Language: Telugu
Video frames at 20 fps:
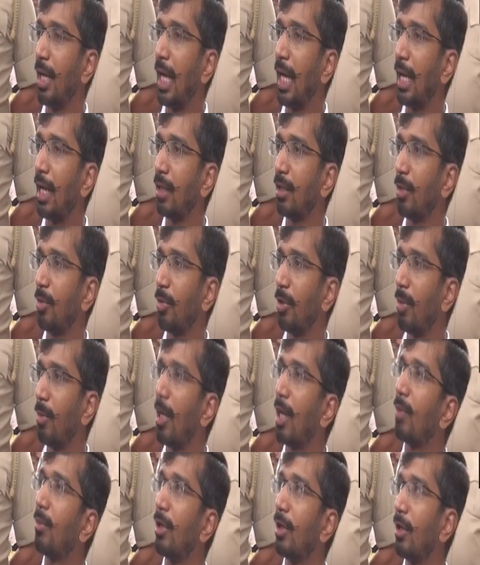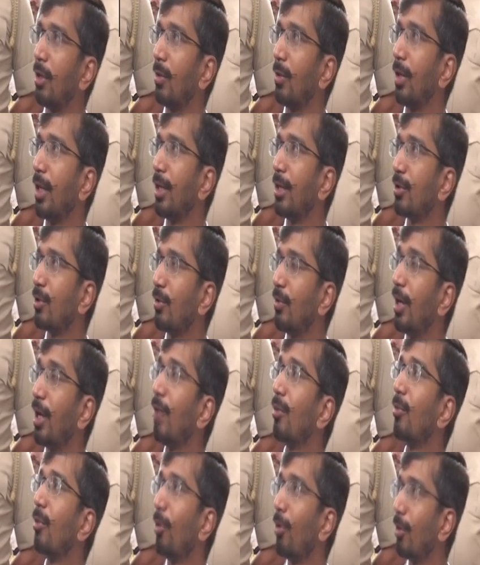అనంతపురం అర్బన్లో ఉన్నాయి సో వీ
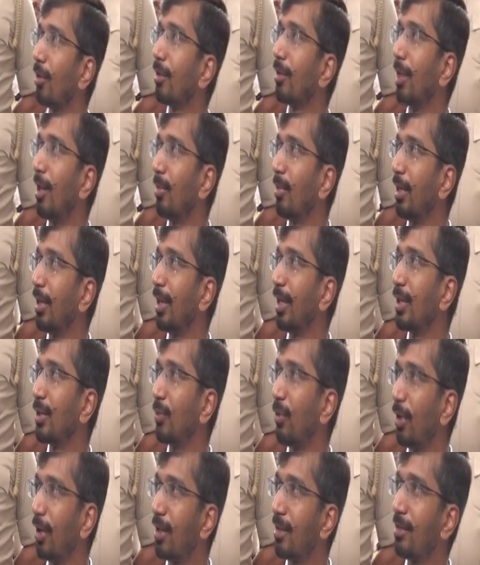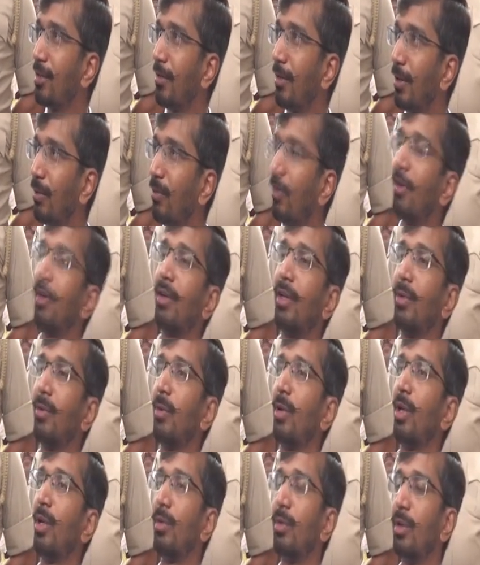హ్యావ్ మోర్ అప్లికెంట్స్ ఫార్టీ సెవెన్ ఫార్టీ
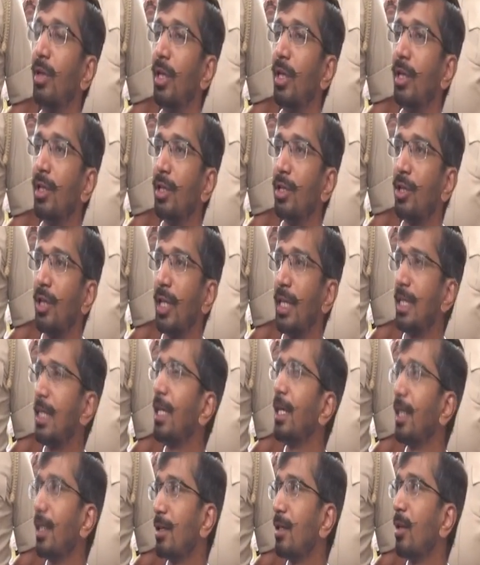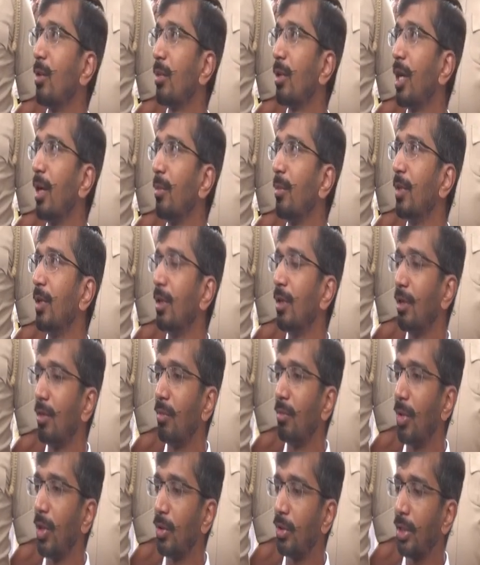ఉన్నారు సో ఇట్ ఈస్ టేకింగ్ సమ్ టైం
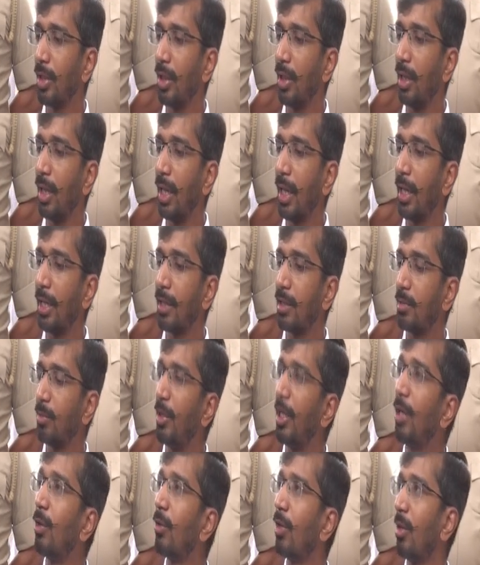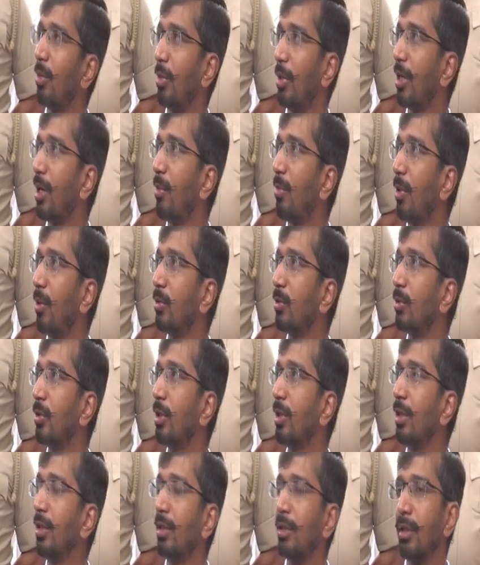బహుశా అలాగే స్పీడ్ కూడా పికప్
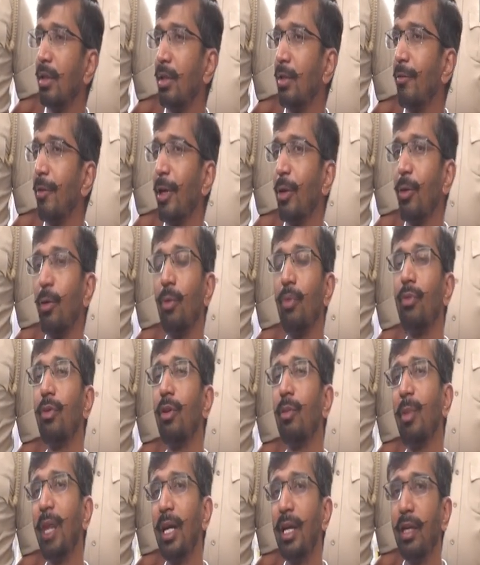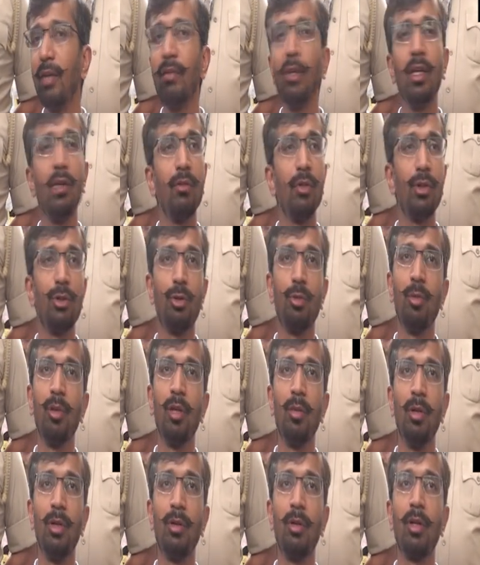అవుతుంది వీఆర్ హోప్ఫుల్ బై ఈవినింగ్ వీ షుడ్ బి
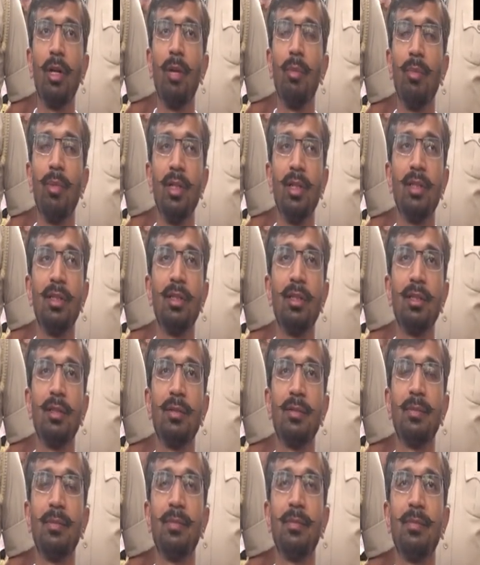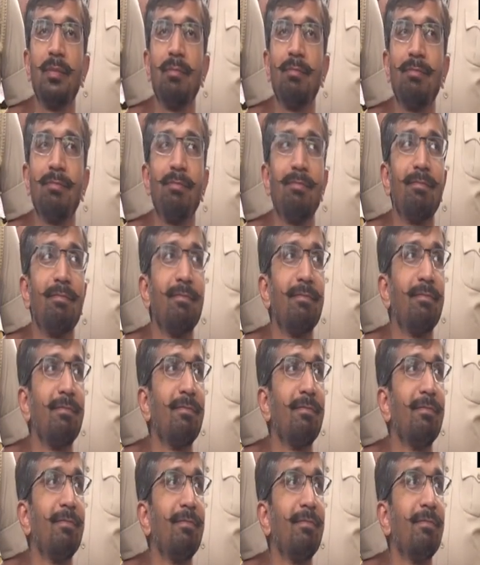ఏబుల్ టు కంప్లీట్ సార్ ఎప్పటిలోపడి
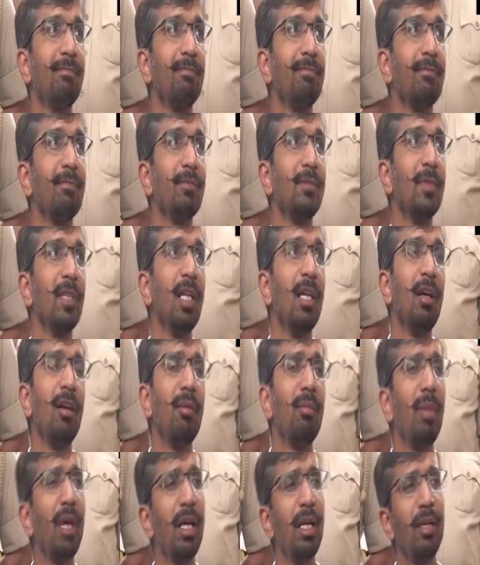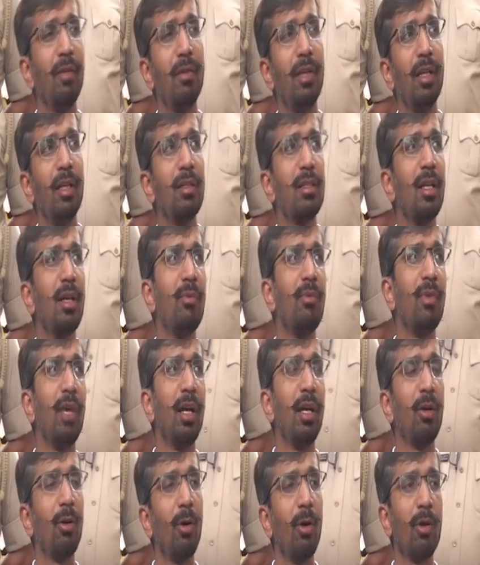ప్రక్రియ బై ఈవినింగ్ సమ్
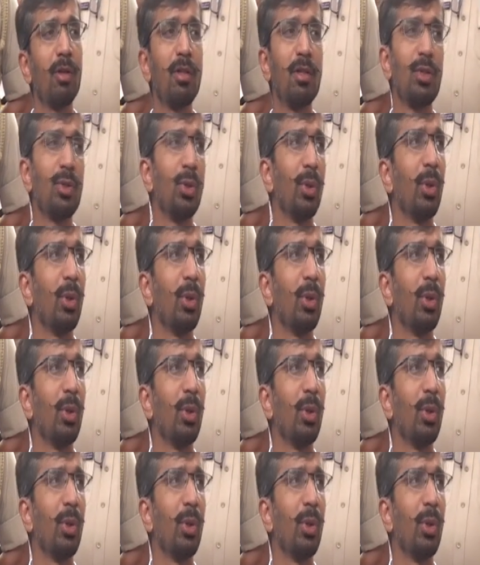ఫైవ్ ఓ క్లాక్ సిక్స్ ఓ